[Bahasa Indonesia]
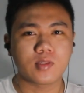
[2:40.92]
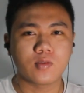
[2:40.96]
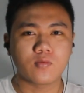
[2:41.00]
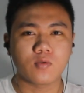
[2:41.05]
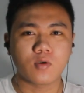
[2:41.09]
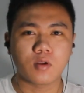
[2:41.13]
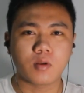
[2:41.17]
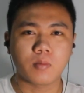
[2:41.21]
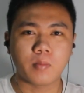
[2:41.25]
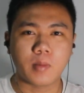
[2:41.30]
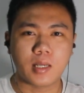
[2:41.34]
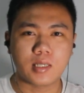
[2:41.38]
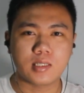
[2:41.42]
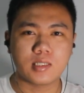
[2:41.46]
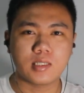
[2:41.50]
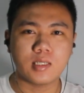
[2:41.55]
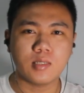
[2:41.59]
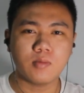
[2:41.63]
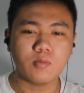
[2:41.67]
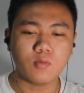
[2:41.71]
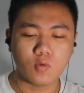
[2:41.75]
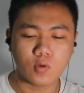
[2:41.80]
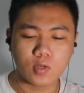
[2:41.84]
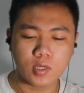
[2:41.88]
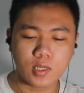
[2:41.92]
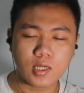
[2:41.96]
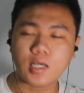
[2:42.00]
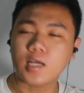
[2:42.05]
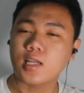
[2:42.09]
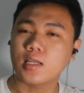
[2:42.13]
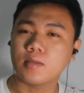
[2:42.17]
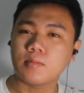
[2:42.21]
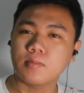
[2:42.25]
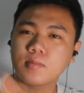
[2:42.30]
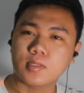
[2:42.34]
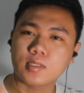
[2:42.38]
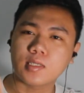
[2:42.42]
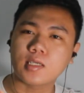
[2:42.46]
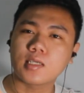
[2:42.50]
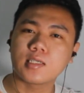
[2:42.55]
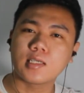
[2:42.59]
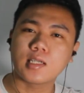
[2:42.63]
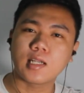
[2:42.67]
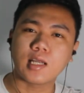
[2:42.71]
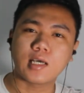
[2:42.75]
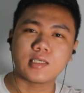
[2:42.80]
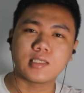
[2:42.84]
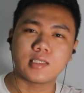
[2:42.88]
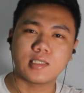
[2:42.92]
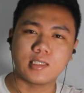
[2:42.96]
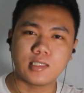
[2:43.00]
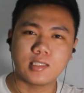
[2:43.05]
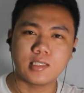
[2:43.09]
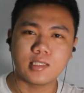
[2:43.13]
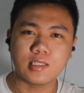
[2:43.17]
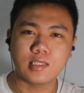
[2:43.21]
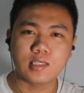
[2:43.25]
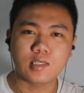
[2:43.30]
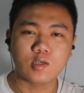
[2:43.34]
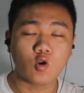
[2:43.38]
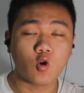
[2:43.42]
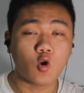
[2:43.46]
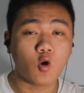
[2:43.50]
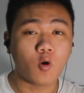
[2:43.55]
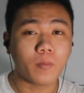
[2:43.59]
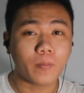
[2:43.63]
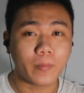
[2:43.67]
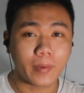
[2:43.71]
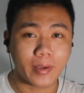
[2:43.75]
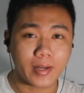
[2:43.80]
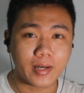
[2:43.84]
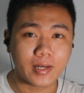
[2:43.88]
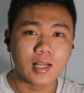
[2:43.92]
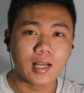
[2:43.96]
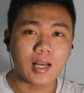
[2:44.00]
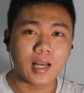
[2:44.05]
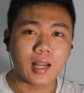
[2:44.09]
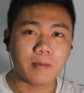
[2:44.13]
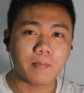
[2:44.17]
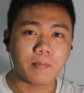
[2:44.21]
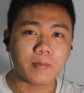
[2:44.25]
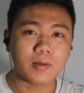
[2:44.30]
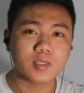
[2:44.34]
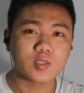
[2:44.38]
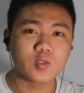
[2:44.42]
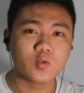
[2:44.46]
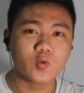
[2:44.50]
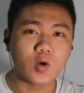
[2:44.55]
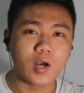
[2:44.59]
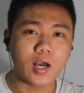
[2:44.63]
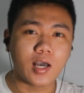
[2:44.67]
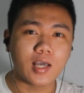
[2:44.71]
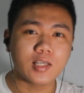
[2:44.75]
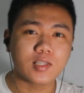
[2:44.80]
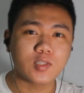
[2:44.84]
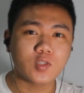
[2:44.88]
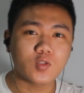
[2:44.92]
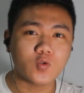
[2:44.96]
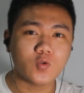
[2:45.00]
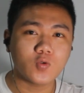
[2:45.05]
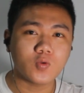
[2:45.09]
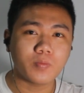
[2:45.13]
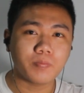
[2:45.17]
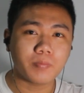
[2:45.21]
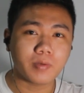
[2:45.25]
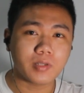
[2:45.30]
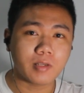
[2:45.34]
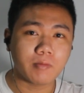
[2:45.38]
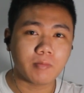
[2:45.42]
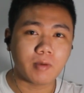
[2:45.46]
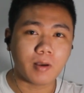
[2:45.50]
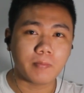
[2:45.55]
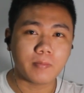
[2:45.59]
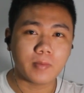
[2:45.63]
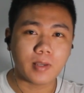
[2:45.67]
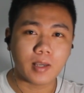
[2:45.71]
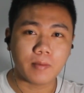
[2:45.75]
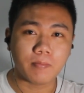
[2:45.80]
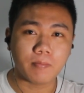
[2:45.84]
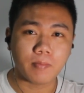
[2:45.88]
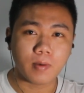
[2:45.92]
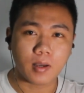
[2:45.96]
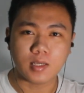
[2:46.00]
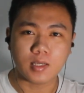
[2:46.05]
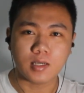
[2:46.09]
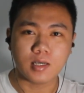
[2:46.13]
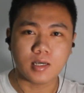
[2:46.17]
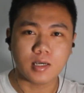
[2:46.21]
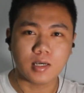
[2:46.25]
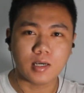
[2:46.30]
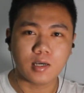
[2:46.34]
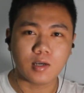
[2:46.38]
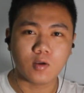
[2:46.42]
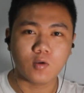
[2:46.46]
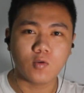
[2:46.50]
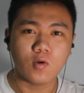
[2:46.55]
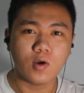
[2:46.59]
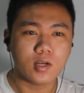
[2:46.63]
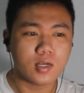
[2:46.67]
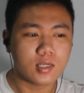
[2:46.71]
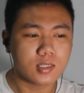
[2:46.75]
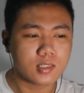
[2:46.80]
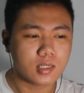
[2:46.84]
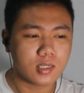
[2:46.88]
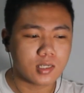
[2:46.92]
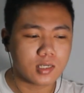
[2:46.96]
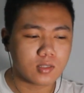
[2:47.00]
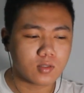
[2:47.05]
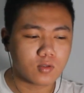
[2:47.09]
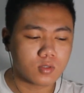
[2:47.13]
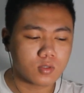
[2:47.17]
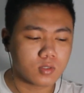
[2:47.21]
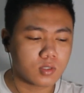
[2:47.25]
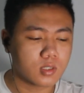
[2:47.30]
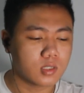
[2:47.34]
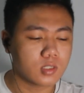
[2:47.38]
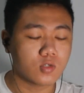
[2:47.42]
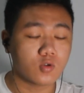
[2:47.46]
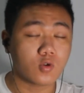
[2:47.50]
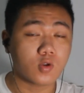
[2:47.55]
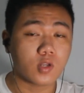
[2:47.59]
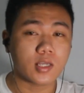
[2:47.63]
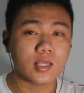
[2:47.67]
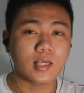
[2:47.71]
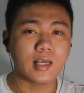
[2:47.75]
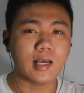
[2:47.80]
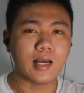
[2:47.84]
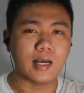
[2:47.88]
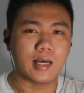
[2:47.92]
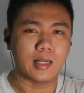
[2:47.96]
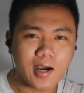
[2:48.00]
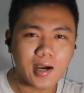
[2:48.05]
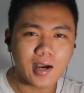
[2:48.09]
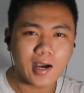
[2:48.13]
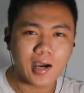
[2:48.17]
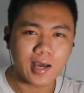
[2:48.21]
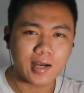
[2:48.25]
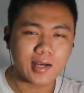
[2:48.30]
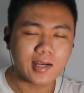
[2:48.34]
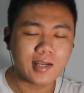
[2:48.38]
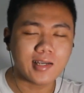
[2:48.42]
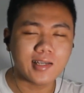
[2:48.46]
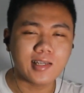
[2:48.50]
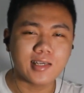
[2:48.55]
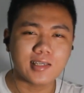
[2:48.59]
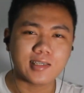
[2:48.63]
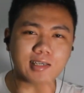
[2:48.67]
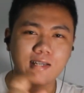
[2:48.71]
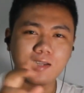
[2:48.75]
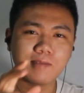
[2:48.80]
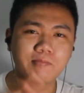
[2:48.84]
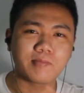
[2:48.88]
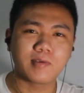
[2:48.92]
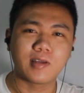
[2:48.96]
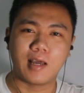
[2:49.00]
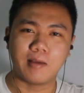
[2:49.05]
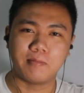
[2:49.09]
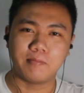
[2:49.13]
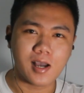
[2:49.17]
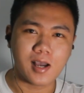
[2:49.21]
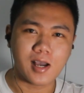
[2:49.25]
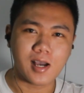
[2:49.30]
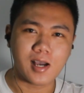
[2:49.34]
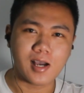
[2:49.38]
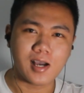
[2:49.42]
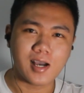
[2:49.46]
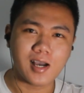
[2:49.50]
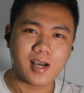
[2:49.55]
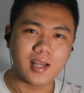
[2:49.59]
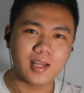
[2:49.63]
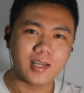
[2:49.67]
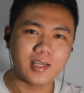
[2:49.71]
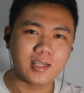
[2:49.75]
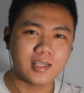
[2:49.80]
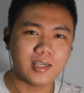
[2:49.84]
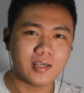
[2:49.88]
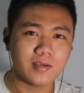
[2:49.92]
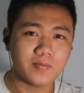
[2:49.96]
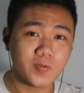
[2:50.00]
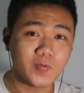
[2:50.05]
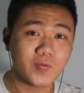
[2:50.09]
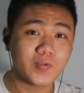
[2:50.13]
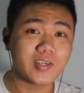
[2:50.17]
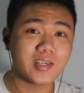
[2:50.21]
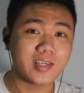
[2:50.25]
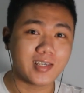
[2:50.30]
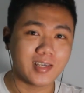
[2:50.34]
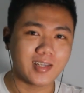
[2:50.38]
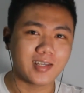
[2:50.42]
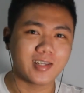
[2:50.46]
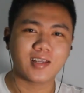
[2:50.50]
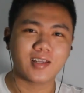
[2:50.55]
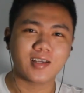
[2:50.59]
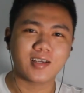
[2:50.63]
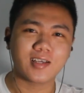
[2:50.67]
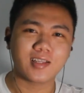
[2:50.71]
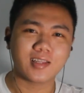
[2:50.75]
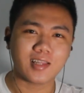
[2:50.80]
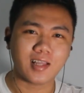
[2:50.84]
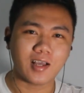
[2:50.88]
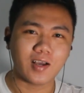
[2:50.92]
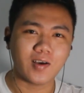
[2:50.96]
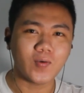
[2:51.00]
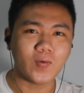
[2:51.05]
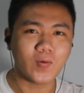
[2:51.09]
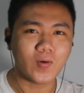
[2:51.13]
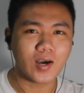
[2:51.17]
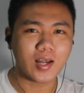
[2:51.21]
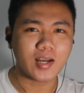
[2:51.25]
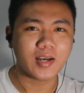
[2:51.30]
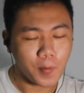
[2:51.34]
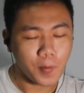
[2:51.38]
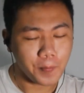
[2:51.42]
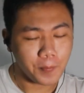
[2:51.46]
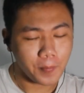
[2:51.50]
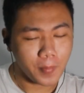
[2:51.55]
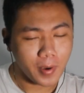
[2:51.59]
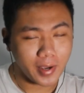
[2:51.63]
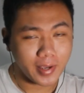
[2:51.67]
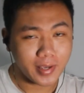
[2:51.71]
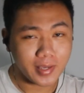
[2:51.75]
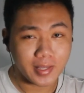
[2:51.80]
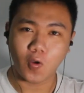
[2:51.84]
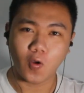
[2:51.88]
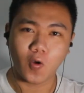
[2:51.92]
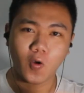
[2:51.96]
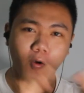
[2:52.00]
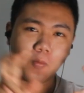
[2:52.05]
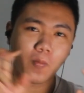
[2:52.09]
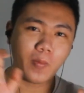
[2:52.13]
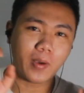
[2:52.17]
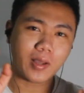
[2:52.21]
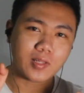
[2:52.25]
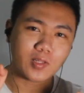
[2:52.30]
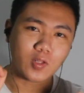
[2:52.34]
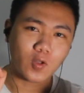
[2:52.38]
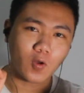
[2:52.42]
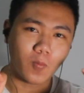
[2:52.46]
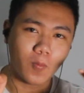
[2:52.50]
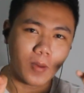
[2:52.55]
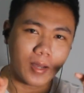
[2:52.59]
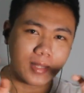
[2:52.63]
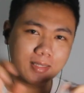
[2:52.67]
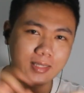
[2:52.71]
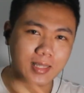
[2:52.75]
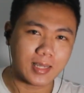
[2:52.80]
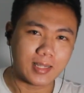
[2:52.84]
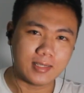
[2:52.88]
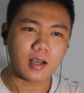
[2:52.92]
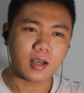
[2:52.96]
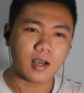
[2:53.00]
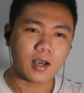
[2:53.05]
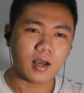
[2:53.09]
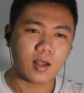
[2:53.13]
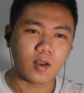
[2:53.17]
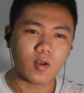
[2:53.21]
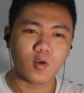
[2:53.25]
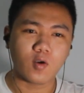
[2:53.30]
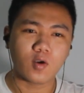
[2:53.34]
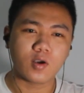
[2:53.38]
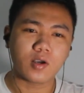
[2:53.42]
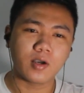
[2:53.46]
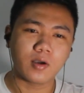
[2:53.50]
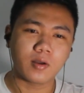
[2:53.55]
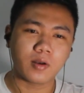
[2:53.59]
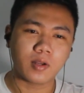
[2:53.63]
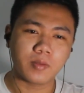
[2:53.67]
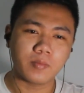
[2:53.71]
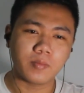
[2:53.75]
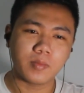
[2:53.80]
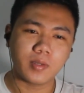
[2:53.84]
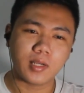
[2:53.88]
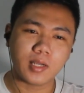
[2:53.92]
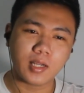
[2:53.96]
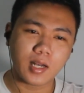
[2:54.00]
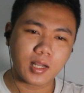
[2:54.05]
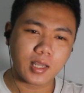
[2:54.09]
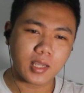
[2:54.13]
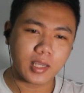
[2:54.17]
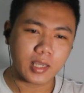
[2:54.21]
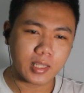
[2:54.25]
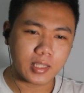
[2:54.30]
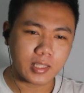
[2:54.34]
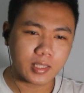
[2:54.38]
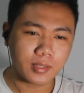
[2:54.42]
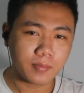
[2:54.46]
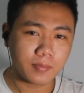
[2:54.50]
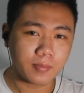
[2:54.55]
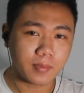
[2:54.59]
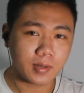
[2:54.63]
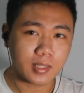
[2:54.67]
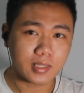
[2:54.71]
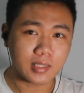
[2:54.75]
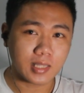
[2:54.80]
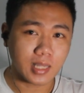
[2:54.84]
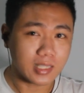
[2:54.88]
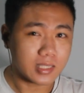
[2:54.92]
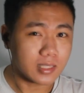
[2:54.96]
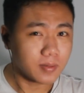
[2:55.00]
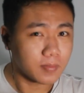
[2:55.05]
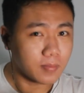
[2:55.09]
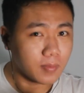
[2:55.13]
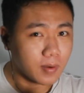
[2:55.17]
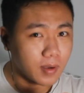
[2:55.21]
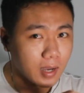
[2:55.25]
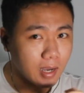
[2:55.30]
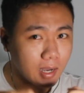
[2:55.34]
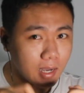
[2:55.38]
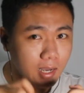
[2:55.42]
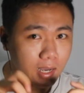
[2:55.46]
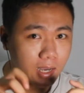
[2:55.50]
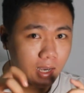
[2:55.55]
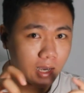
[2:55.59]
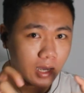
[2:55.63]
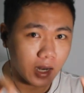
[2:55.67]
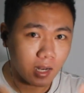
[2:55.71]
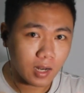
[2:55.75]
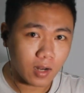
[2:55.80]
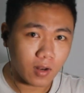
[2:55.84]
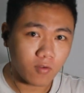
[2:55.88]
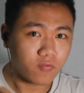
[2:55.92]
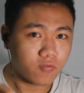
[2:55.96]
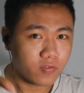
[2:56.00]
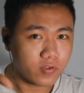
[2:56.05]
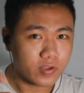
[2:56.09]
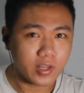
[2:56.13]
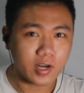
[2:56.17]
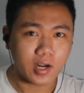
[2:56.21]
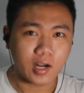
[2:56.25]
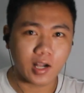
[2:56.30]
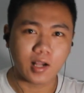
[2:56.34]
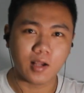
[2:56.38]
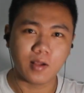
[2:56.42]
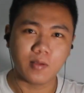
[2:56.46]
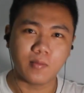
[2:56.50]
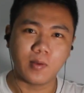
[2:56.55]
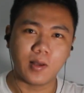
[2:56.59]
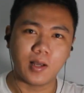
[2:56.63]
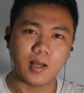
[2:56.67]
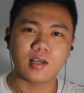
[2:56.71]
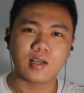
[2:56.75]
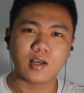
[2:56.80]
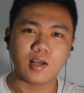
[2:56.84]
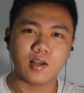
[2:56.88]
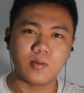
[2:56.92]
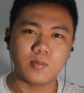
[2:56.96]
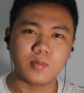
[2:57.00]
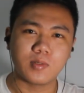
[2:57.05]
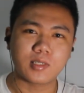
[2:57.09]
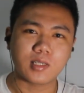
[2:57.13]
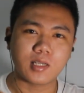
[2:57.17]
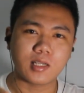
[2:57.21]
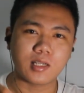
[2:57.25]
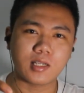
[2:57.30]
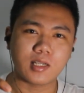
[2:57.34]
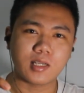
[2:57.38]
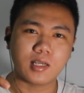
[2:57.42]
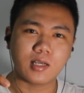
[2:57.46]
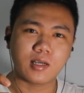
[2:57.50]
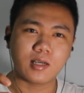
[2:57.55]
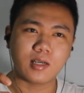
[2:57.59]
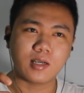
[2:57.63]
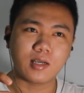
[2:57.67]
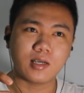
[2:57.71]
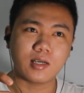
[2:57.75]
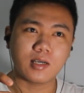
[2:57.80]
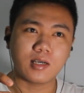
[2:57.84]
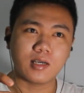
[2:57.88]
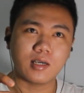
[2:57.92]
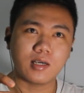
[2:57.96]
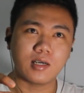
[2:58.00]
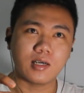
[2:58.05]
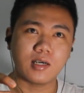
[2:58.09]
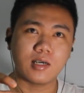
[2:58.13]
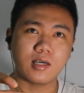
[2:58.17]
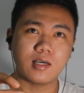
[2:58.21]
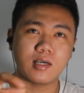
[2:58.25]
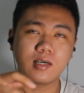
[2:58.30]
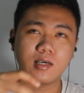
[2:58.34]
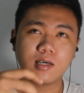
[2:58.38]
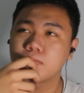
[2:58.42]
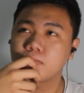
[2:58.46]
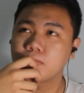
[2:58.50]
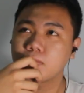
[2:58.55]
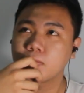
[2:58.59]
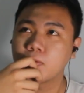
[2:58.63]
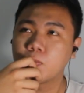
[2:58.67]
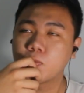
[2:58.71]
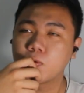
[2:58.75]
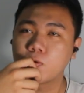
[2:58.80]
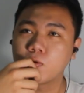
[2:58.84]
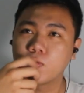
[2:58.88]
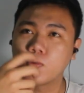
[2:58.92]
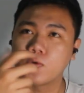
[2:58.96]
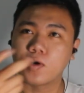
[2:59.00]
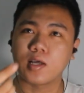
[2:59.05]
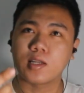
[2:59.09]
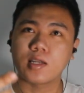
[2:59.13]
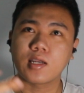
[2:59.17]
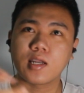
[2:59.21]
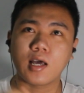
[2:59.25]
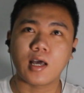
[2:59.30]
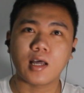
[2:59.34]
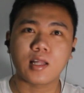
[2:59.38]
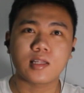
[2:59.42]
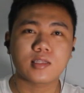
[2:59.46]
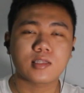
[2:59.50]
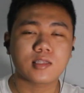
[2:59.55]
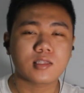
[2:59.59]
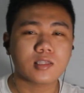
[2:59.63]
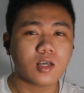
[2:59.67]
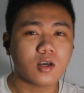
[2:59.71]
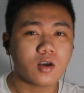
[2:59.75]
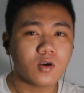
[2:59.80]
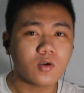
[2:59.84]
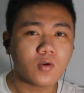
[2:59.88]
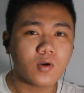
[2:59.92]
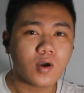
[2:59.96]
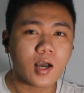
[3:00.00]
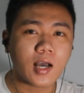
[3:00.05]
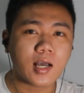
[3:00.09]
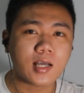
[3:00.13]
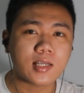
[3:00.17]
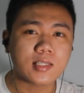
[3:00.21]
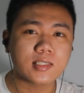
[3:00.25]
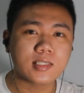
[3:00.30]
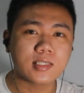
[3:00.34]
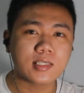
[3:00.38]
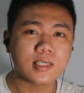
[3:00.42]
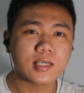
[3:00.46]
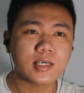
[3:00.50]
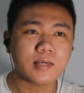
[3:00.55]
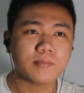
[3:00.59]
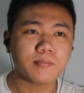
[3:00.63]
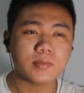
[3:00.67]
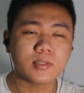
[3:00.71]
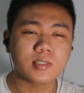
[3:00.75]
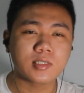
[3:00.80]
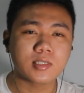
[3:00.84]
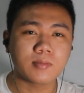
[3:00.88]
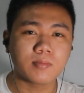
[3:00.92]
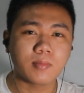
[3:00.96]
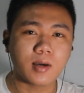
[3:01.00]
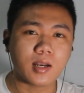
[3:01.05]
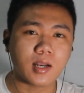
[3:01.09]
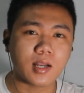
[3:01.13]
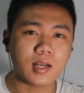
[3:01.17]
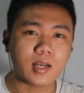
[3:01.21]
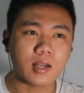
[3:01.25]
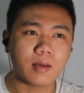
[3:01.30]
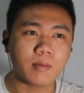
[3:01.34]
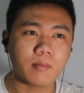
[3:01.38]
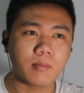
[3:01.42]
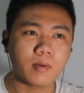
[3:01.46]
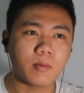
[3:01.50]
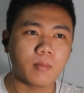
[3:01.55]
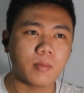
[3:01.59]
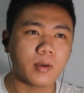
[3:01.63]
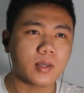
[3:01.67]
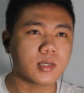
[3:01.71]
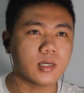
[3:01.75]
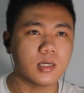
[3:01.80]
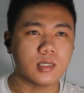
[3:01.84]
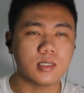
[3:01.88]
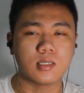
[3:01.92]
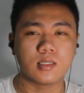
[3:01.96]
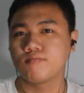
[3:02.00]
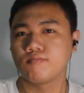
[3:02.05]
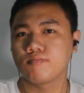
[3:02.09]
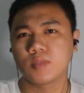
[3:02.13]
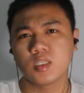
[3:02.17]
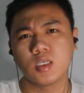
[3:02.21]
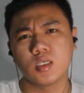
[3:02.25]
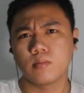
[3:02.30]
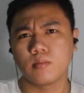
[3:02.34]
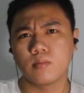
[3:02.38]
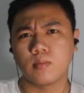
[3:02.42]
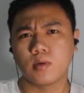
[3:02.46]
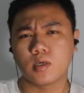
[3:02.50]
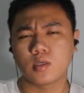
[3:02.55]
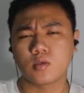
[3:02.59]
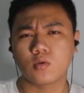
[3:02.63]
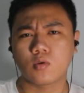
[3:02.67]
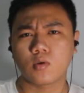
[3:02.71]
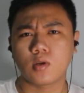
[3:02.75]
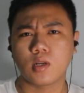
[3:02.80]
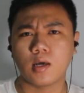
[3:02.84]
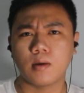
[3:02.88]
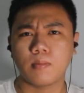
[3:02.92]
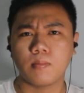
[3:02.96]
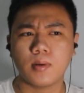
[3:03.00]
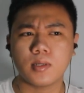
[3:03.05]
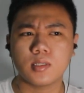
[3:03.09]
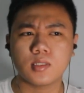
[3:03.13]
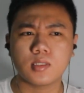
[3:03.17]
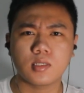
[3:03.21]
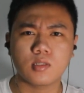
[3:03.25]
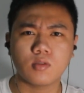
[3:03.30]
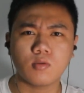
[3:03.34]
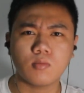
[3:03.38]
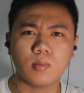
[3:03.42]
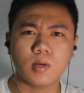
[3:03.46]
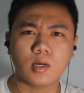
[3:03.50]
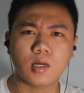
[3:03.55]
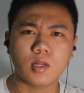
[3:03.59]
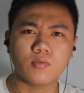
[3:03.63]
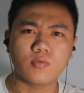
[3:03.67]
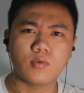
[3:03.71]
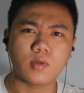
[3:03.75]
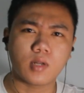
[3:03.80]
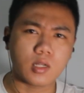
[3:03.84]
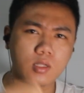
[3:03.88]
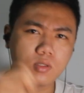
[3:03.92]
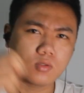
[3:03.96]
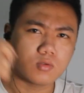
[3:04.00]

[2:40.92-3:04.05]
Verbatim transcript: informasi, mungkin kalian bisa jelasin di komen lapas 2A itu penyebabnya apa. Uh, eh, gue ada sedikit kecurigaan karena dia selebgram, uh, dia mungkin ketahuan main obat-obatan. Kalau kriminal, kayaknya beritanya bakal viral bang. Kalau misalnya uh, pembunuhan atau hanya pencemaran nama baik. Uh, masuk lapas itu bakal viral